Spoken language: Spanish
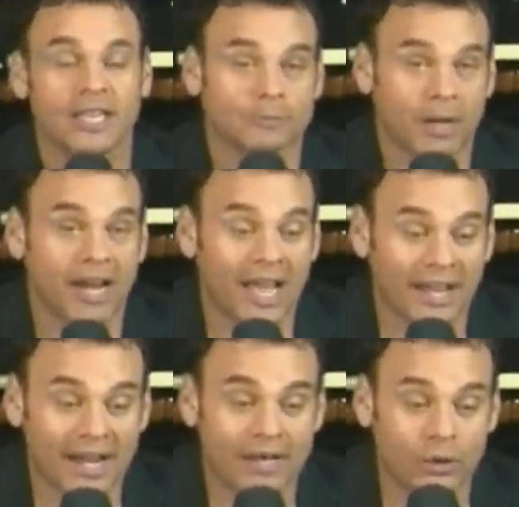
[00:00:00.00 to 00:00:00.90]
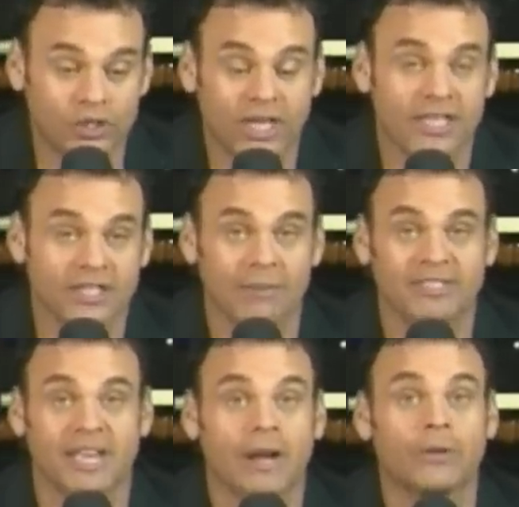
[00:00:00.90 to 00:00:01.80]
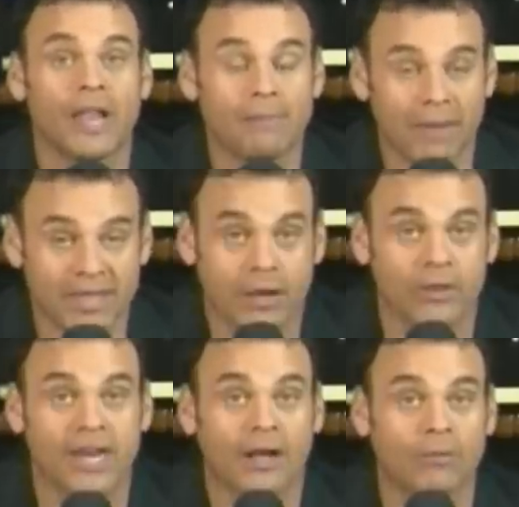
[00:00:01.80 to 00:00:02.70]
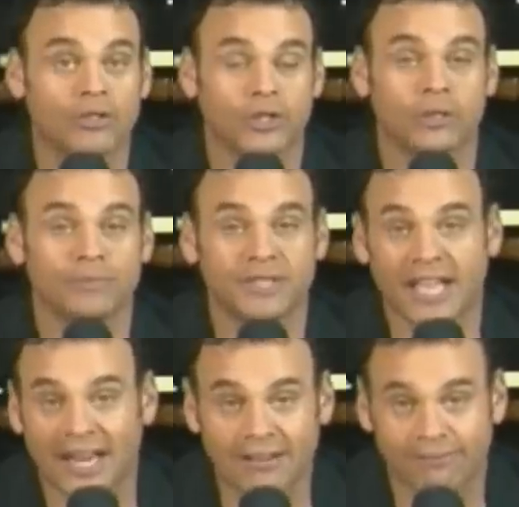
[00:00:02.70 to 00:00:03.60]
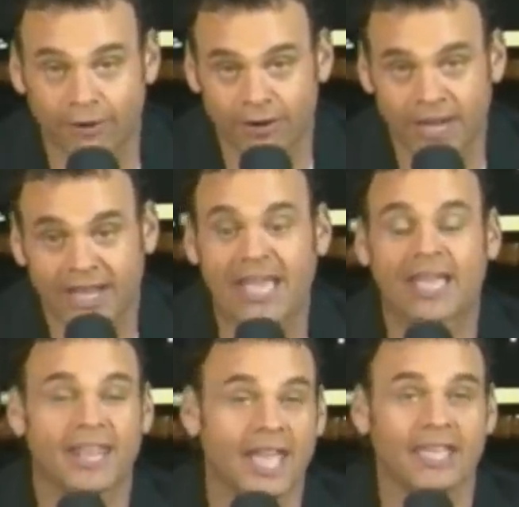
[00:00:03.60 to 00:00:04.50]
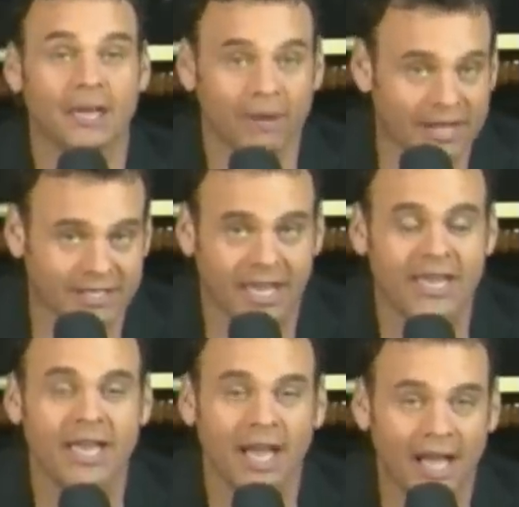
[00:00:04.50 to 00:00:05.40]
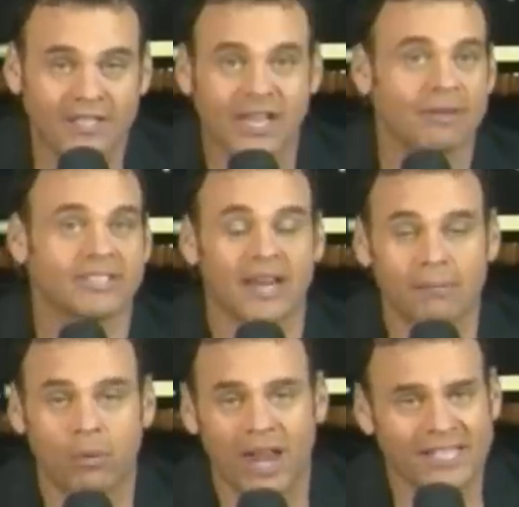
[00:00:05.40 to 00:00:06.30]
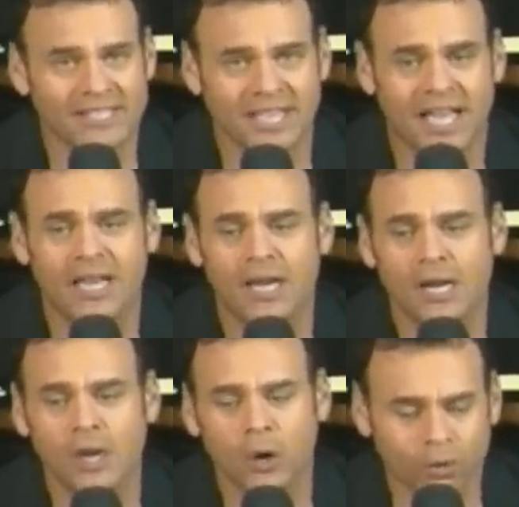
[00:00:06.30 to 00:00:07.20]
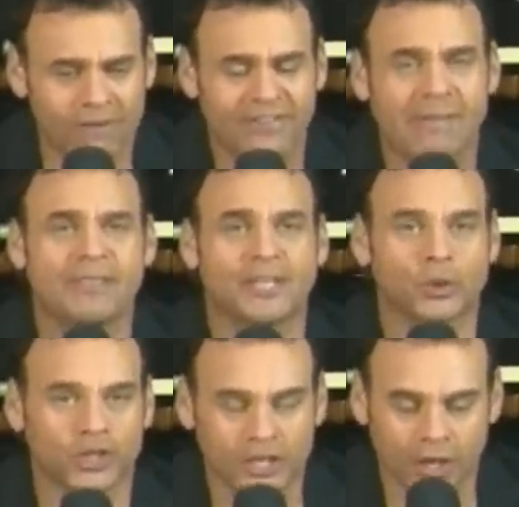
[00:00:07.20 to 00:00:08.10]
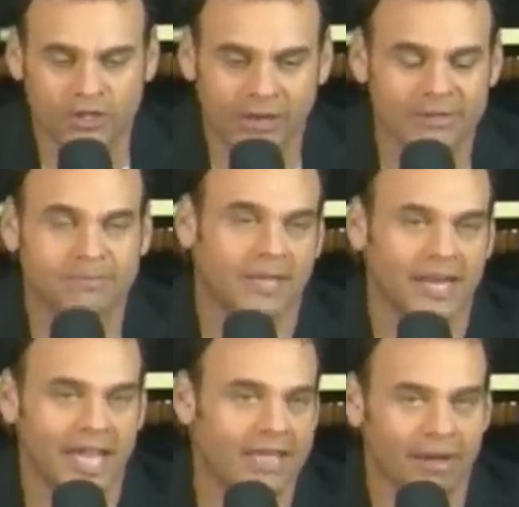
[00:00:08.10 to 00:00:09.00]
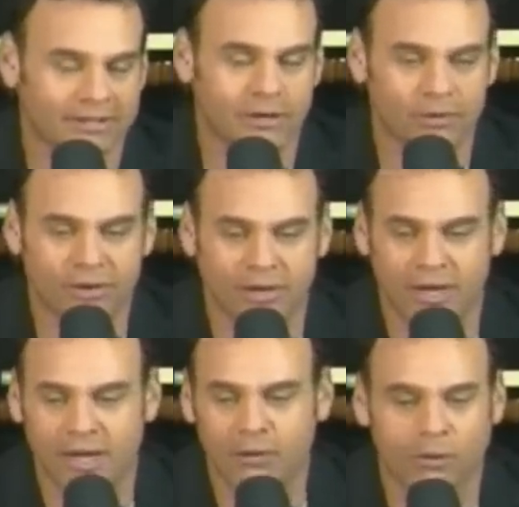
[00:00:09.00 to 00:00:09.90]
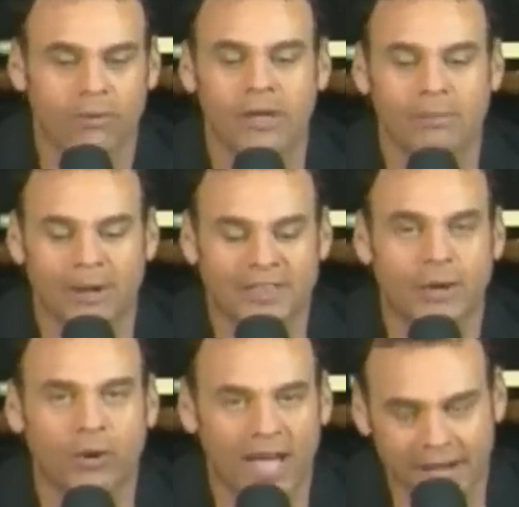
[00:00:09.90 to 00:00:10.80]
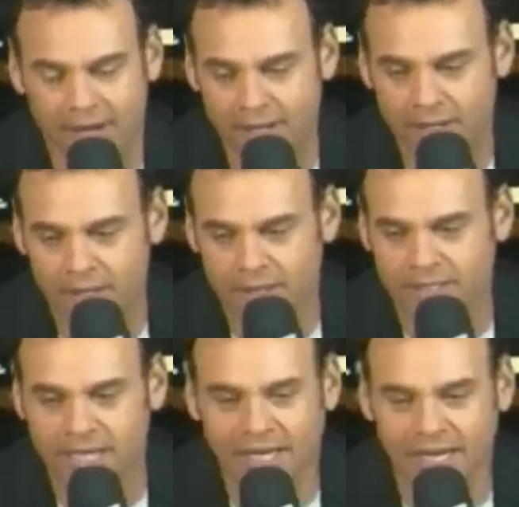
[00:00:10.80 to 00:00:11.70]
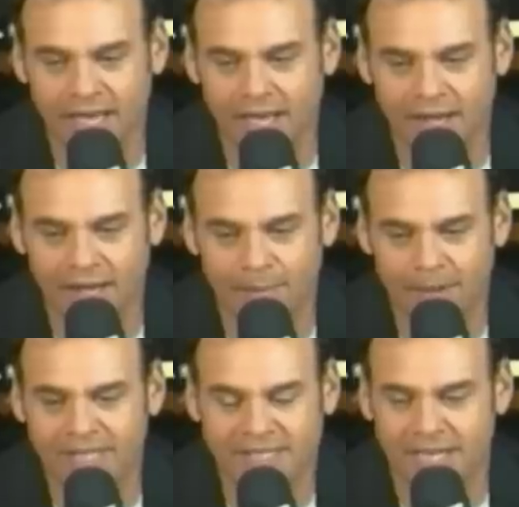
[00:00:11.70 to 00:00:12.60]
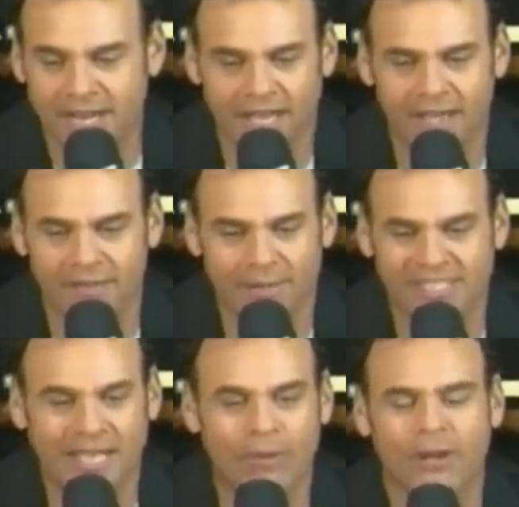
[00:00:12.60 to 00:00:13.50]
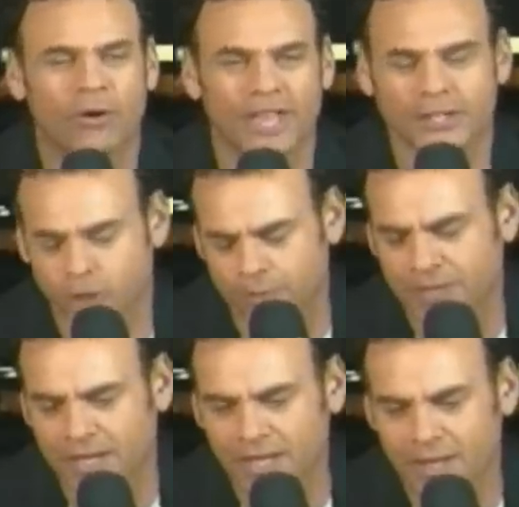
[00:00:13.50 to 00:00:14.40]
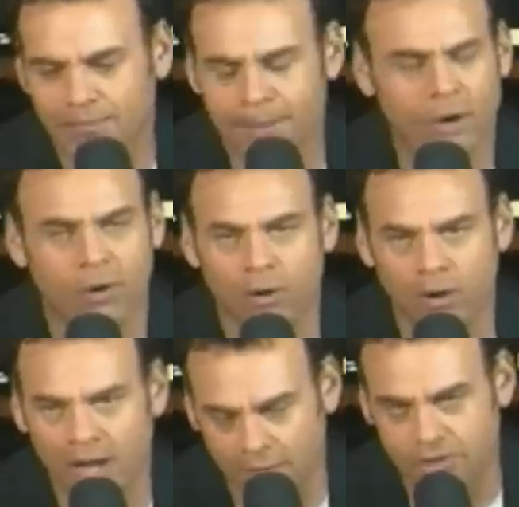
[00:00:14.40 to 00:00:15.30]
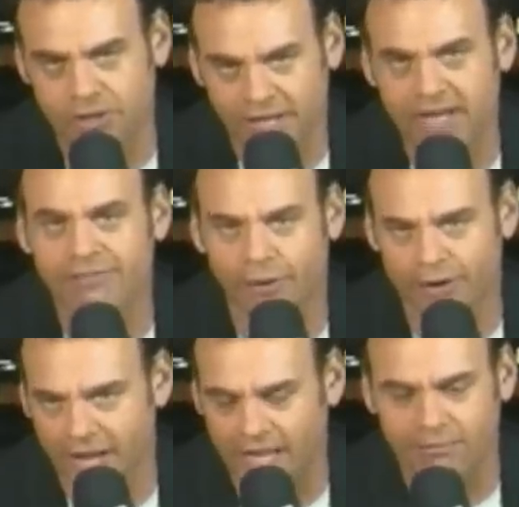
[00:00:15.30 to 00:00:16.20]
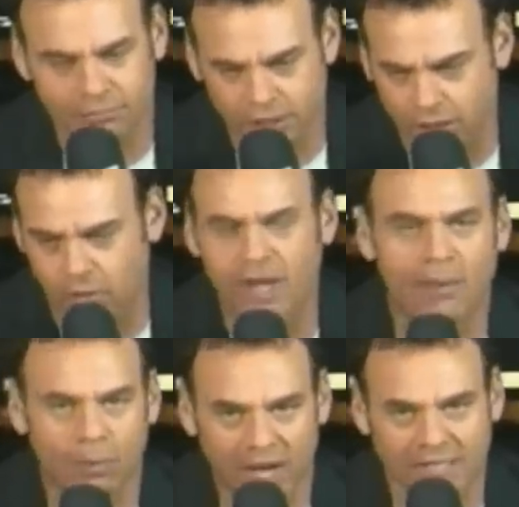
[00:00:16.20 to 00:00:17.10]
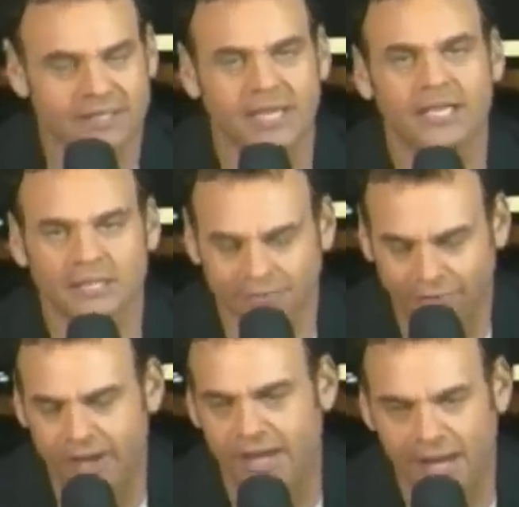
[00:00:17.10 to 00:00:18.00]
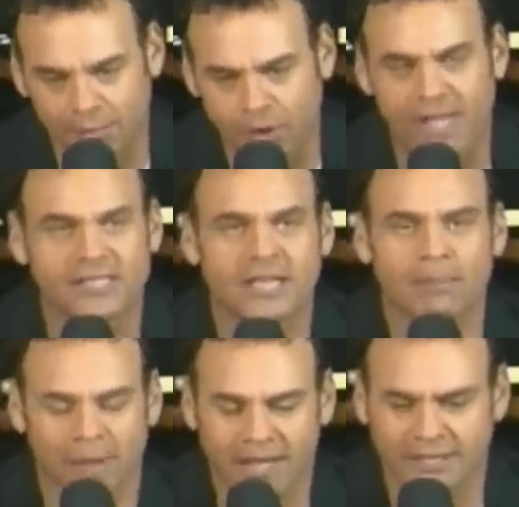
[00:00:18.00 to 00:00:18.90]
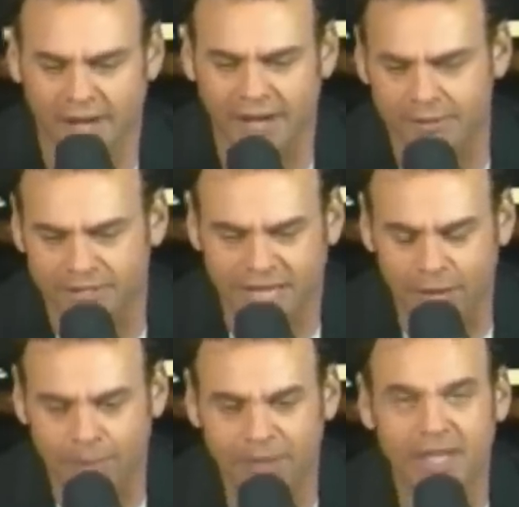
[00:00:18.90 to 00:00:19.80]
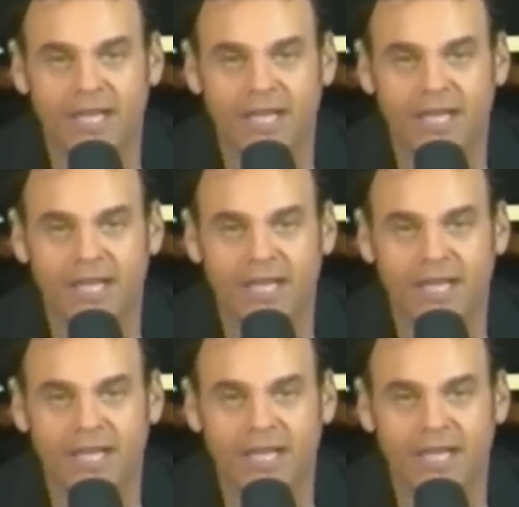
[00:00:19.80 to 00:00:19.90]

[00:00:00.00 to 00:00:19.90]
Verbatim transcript: Y después la gran lucha de Chávez era con el médico de la Comisión de California, que quería llevarse a Chávez en ambulancia, lo cual finalmente sucedió. Chávez quería llevárselo en, el automóvil particular, decía que la, prensa haría demasiado eco de eso pero la Comisión de California dijo en la ambulancia y se fue en la ambulancia para ser revisado.